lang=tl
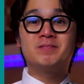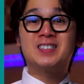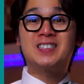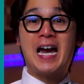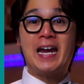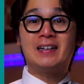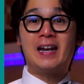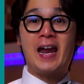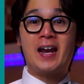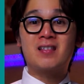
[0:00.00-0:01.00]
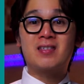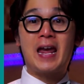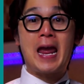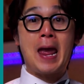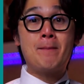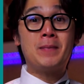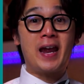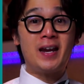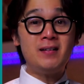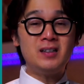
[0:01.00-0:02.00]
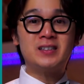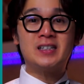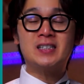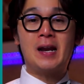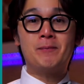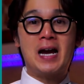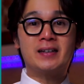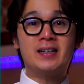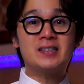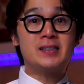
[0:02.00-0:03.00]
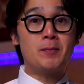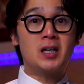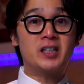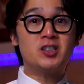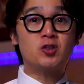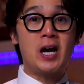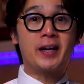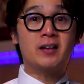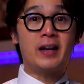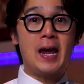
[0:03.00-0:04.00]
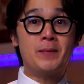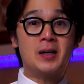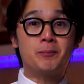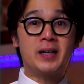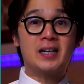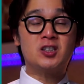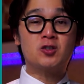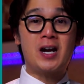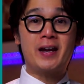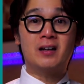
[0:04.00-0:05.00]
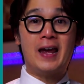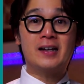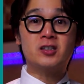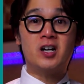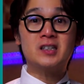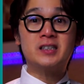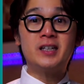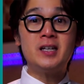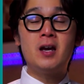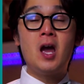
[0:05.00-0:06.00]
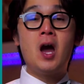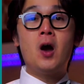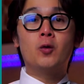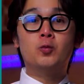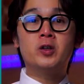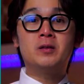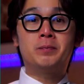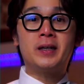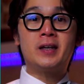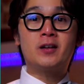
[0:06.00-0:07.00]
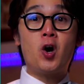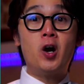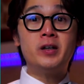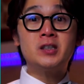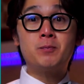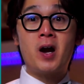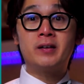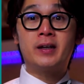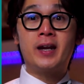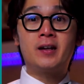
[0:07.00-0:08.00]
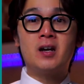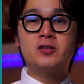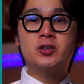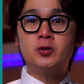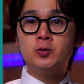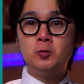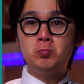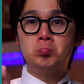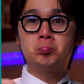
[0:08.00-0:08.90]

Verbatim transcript: side length MN, since alam natin na similar si triangle MNP at si triangle SRT, would be corresponding to